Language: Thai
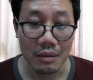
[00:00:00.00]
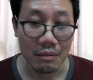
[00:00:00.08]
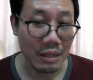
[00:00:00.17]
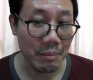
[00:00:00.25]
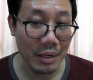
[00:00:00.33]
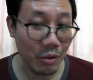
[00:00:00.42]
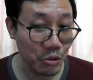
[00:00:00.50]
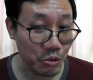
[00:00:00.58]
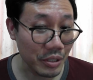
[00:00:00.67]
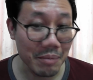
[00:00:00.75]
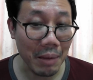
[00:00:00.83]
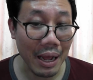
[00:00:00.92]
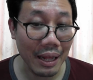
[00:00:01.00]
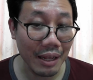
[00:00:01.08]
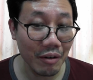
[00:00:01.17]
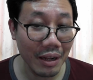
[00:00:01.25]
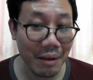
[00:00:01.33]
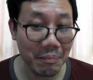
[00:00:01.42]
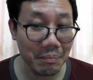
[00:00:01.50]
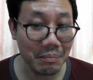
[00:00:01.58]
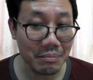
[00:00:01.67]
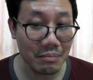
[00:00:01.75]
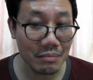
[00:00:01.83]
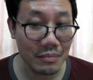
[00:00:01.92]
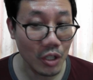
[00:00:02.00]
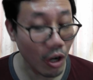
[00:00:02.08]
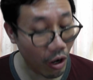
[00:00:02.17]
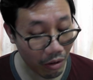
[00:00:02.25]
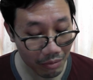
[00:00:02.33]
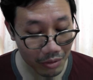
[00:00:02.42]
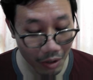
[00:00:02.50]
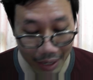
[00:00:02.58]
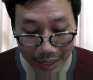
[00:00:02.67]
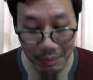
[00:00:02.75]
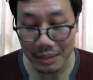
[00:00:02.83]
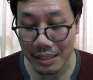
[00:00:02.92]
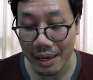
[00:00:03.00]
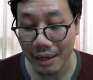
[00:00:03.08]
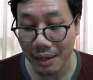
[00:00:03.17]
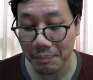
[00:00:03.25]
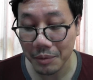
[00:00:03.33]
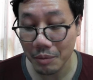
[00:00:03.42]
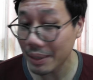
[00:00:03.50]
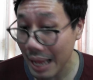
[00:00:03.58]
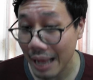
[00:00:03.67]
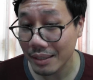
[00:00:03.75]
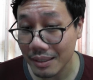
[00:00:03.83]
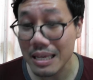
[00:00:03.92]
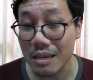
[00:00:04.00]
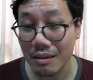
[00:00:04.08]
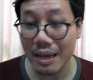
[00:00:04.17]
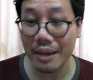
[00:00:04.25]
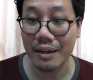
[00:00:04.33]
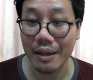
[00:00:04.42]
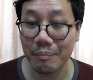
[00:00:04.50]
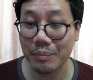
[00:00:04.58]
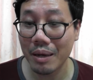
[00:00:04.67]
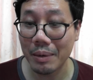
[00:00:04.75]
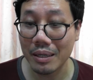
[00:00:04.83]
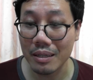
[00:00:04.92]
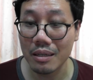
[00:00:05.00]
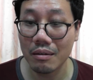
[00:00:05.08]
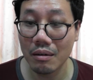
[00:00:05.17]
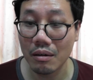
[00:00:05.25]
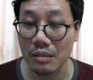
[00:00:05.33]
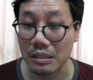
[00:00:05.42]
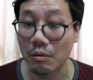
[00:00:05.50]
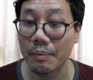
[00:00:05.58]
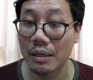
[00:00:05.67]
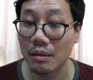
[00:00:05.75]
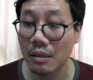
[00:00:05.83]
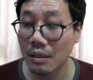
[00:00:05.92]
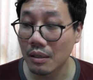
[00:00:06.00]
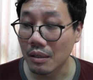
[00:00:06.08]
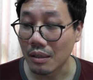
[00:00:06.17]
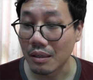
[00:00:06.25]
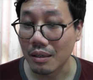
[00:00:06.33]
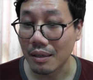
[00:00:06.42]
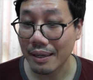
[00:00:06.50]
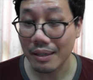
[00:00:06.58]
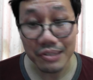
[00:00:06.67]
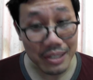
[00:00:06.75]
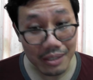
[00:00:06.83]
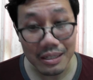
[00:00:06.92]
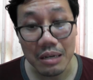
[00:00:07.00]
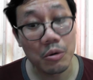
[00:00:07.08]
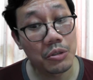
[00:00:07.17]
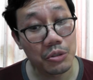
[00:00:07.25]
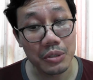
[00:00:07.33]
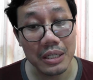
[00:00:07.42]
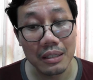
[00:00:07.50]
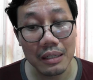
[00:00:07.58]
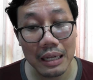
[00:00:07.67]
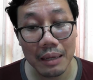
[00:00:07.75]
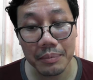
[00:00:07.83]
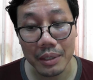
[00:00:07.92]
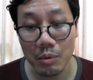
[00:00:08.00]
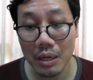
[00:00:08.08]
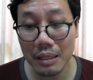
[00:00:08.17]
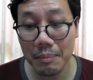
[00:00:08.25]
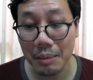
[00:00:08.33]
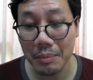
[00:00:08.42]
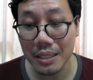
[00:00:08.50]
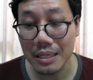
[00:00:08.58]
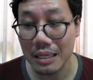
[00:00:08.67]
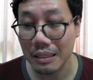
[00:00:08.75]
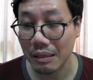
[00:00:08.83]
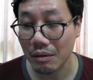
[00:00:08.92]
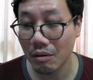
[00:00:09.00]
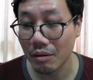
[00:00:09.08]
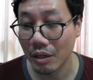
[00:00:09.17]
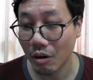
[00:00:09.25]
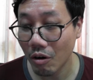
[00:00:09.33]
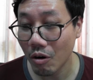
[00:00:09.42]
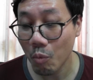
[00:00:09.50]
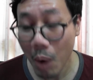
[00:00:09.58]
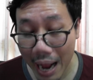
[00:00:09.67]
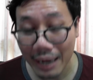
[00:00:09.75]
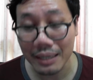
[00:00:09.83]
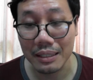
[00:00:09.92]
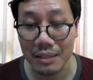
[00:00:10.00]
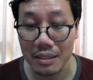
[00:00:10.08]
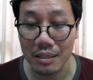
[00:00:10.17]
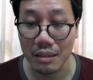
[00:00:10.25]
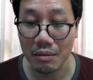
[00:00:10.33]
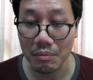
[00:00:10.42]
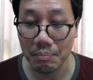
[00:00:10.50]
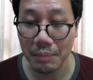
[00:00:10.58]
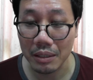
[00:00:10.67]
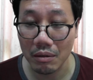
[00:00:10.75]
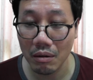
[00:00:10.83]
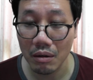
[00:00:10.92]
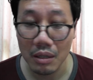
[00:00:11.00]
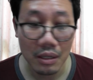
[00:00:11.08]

ในเมื่อคุณสุทินมาแล้วนะครับ ก็ต้องให้กำลังใจนะครับ ก็ไม่แน่จะดีก็ได้นะครับ ถ้ามันดีก็ถือว่าเป็นเอ่อเลกาซีที่ดีของคุณสุทินนะครับ แต่ว่าถ้ามันไม่ดีเนี่ยก็เดี๋ยวคงว่ากันอีกที มันก็